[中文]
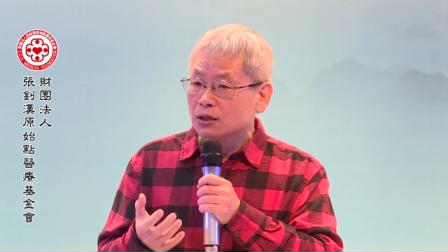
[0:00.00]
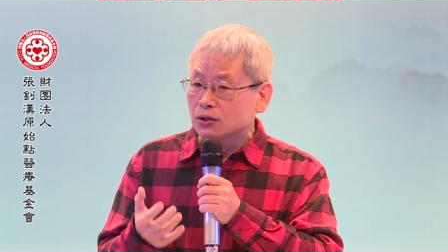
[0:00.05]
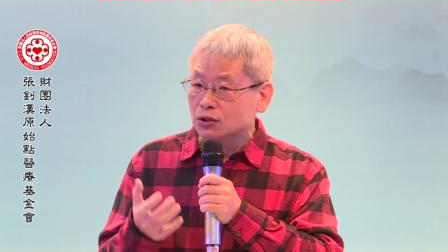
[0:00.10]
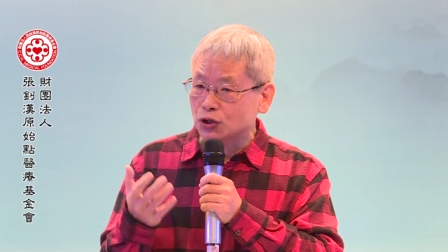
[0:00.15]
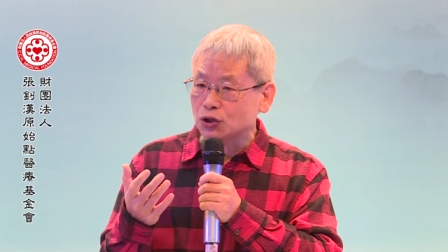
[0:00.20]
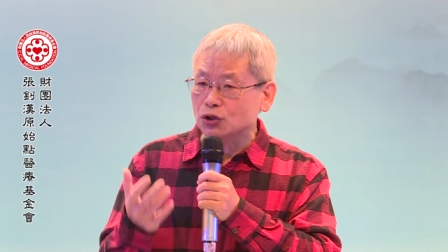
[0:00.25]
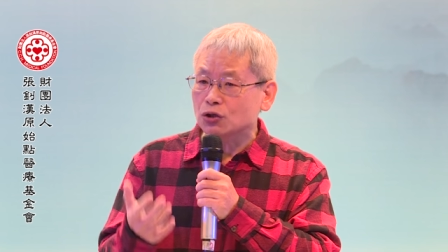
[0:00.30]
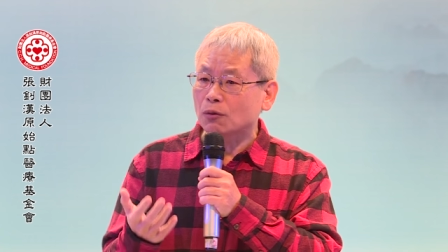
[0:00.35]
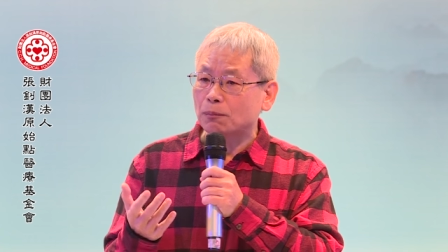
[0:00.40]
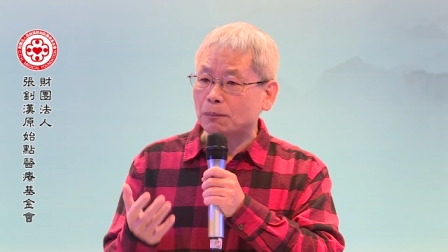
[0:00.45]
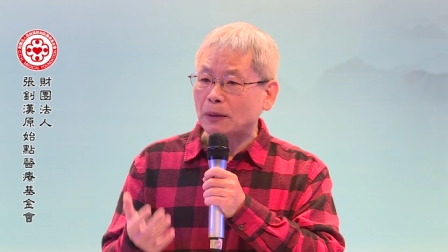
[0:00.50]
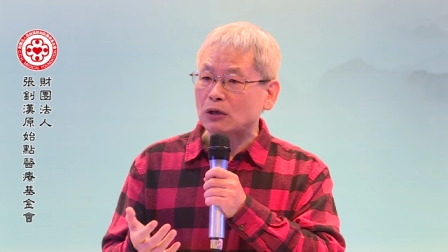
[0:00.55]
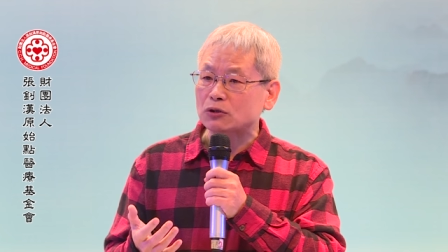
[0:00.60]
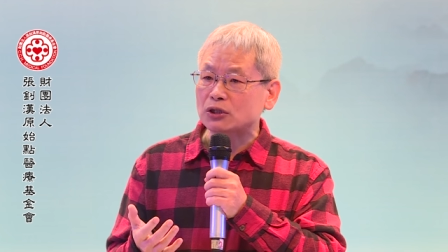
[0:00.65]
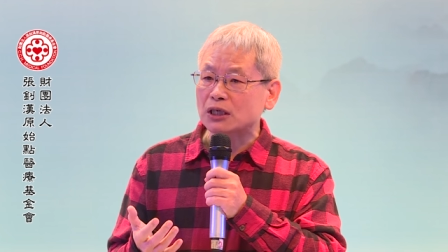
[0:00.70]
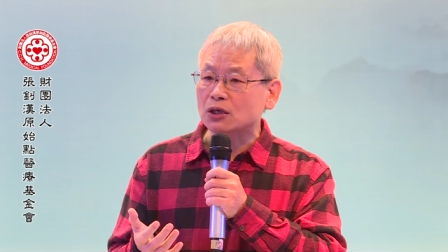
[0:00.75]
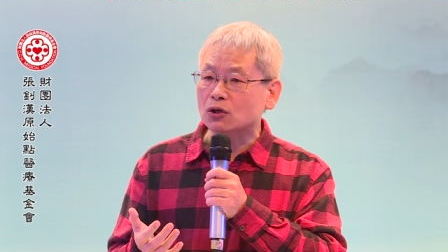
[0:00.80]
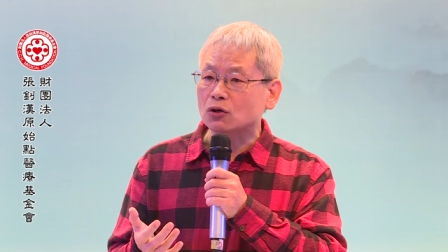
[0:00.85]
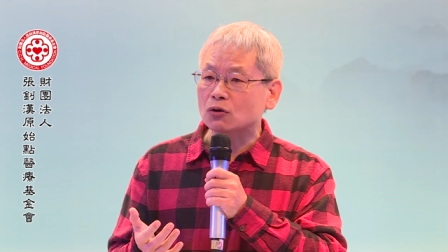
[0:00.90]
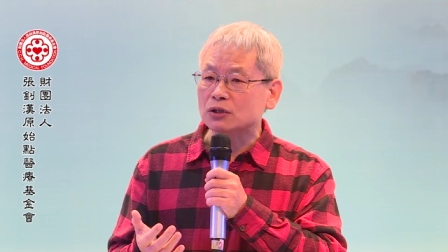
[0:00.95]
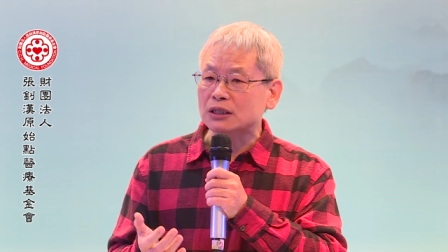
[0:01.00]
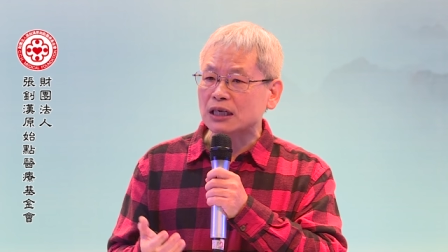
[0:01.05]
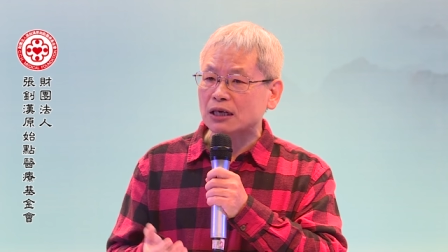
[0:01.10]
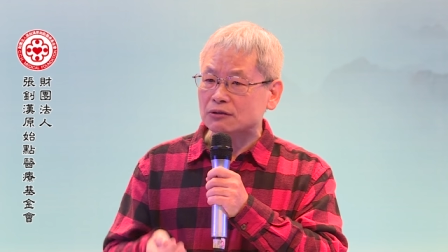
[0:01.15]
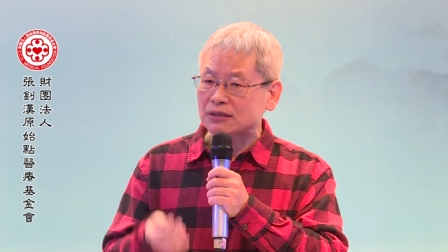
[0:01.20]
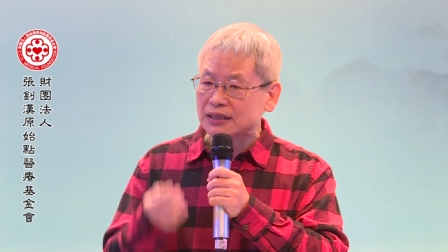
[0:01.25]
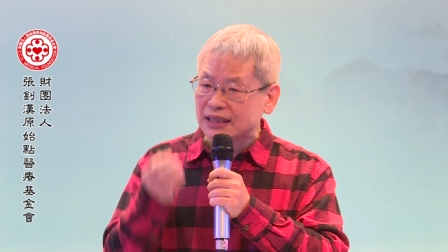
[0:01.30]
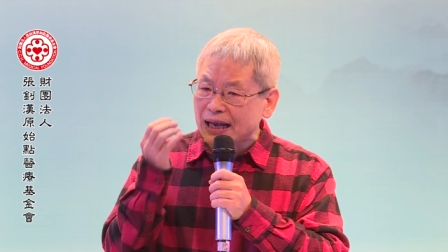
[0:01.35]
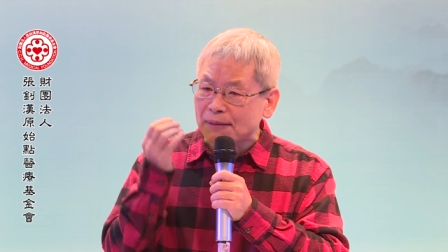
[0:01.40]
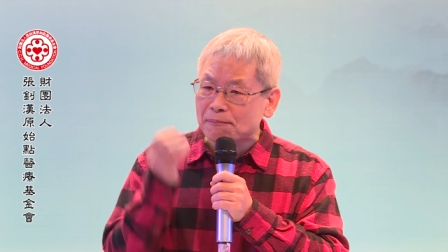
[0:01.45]
具有保健功效，
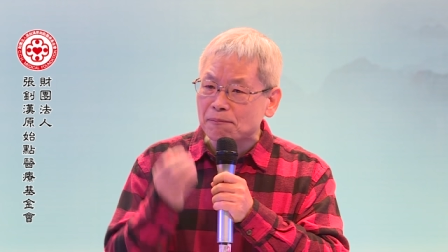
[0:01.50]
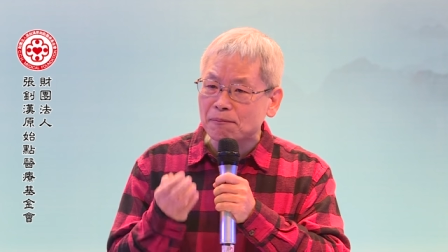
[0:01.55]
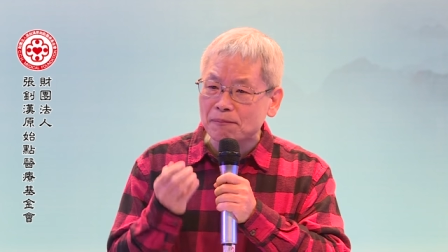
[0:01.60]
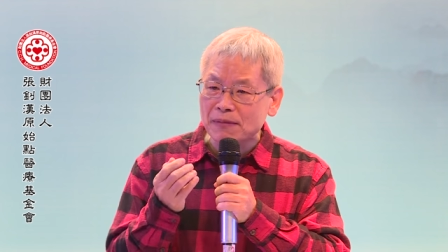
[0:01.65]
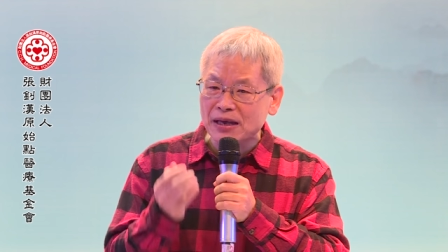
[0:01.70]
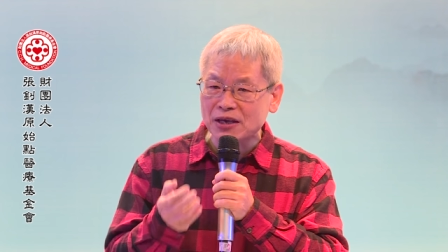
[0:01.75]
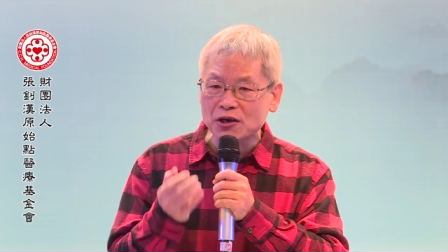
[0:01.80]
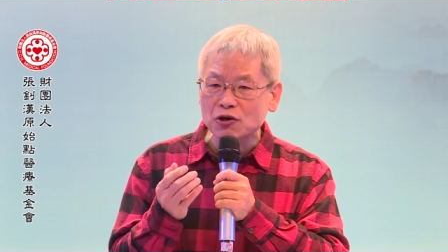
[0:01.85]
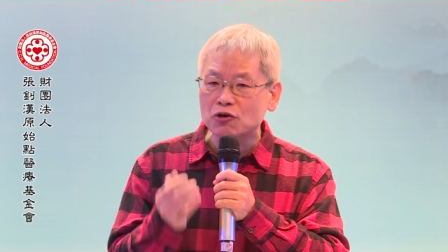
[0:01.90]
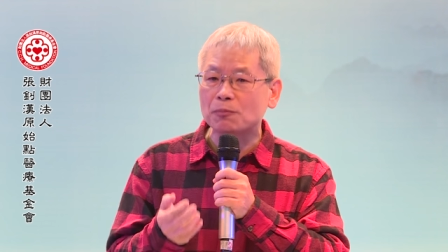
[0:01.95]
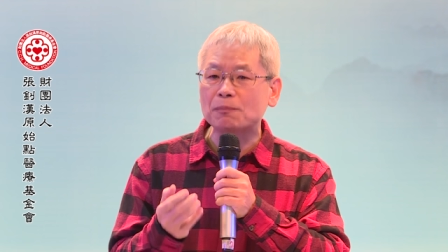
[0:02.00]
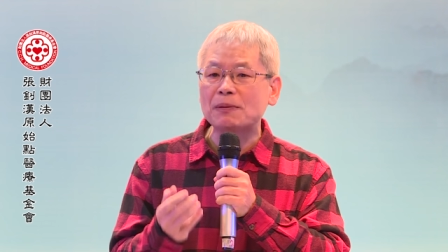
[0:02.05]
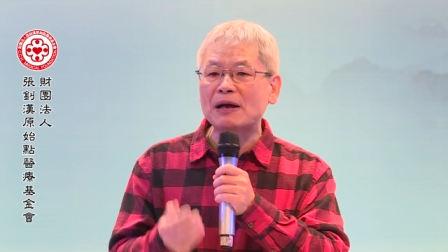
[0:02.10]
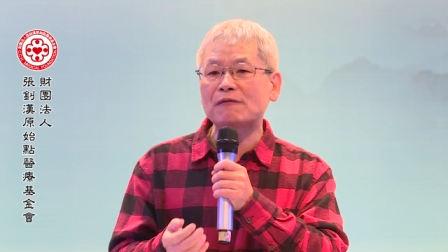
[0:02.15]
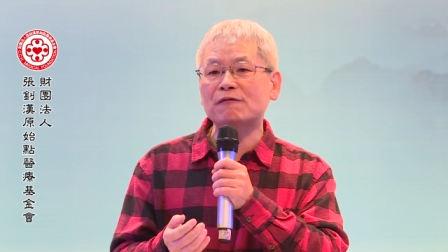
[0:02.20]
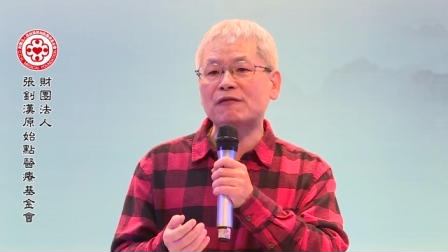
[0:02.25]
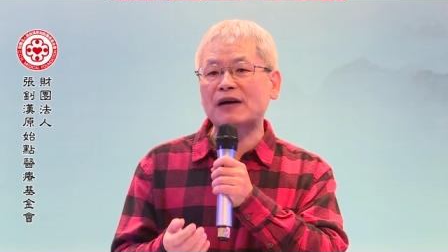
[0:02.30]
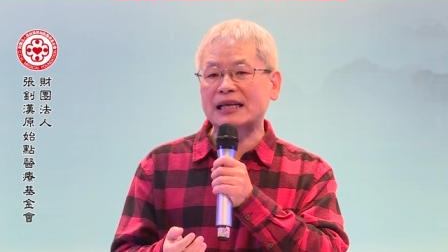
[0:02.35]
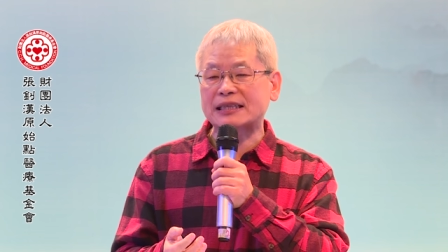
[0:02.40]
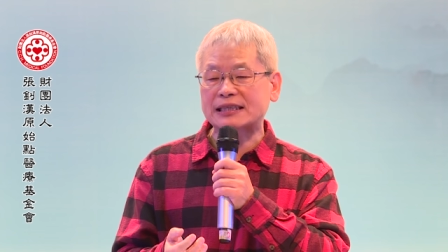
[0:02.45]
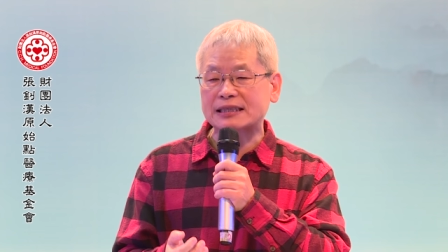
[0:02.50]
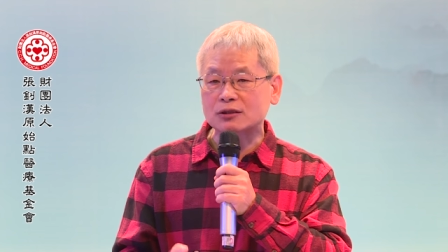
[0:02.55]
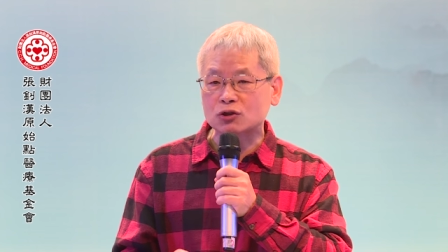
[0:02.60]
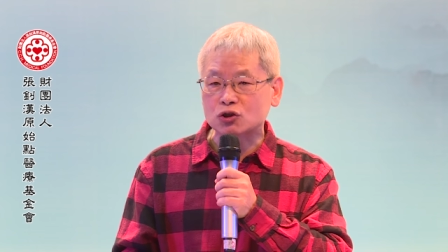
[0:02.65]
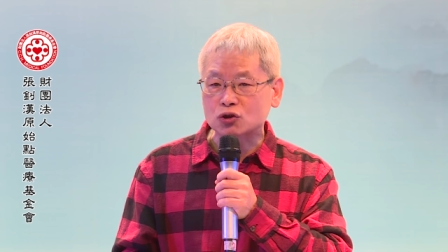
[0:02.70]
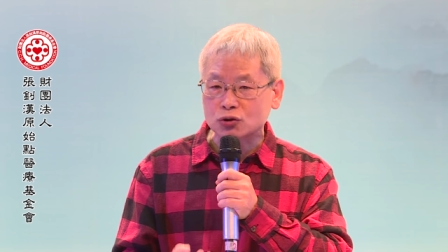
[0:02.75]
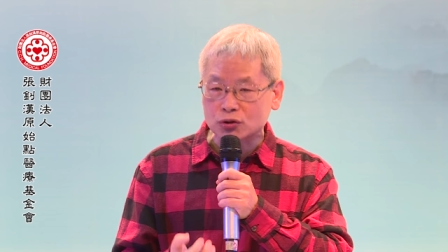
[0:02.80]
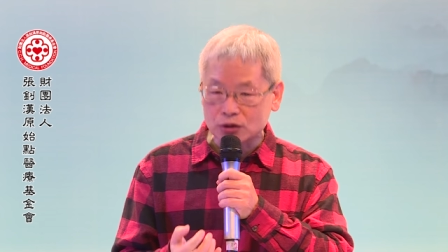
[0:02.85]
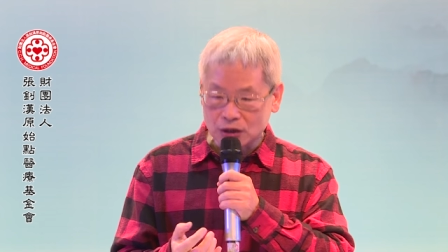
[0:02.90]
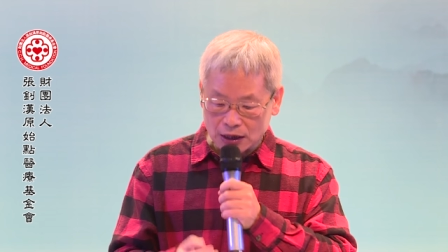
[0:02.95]
但没有办法
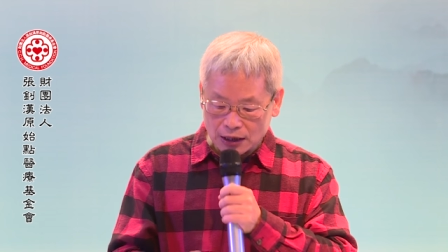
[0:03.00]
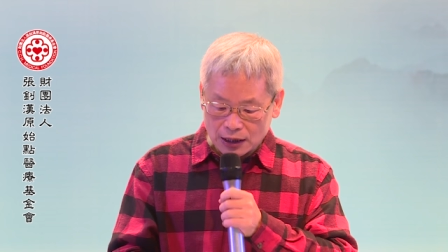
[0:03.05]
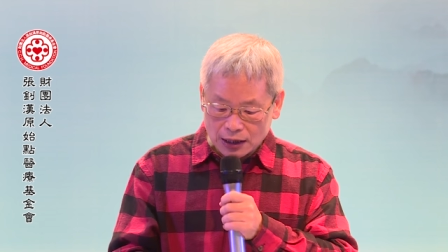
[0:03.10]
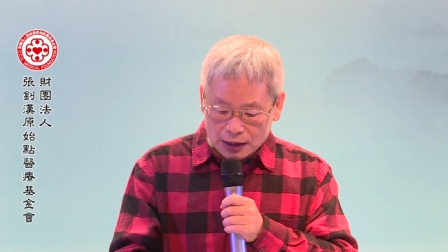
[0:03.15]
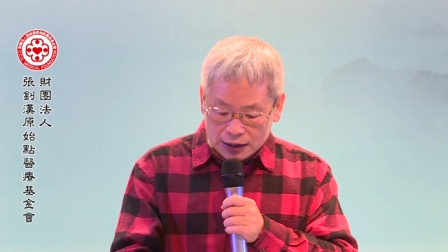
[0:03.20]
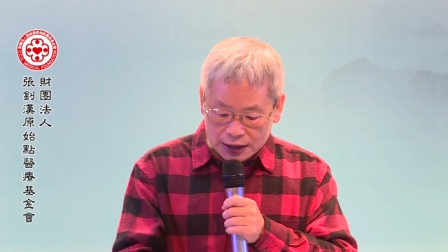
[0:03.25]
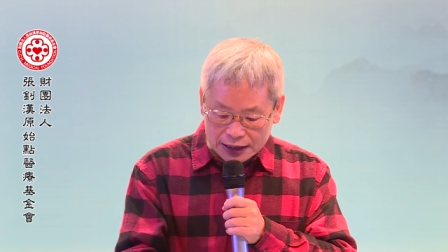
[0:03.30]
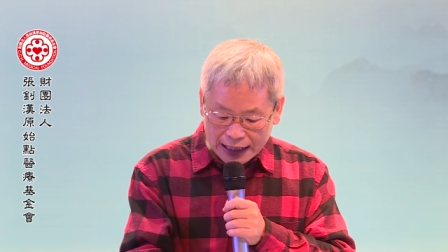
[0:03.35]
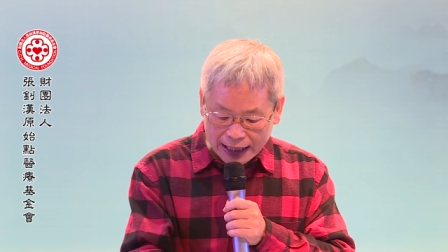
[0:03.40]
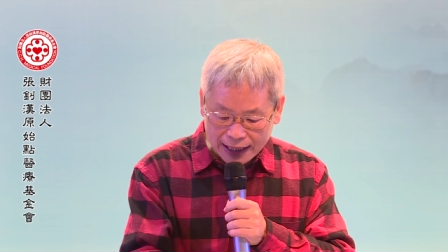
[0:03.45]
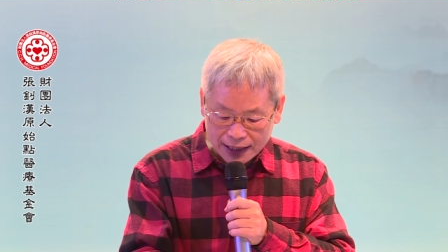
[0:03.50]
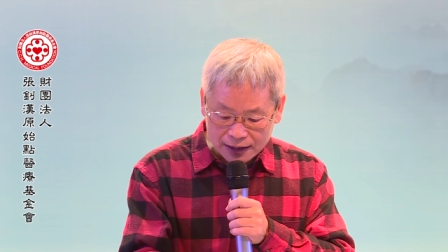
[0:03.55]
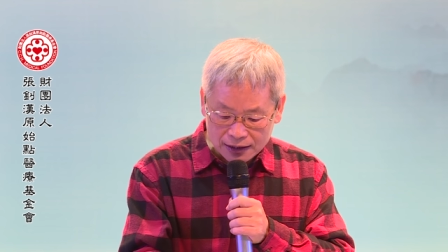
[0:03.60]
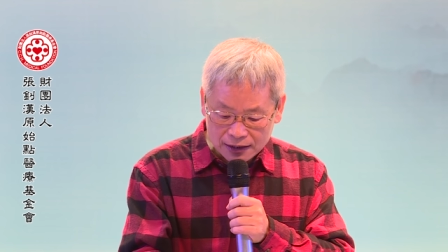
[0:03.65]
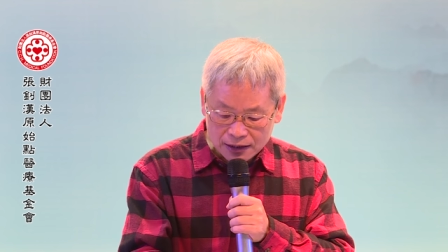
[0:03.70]
像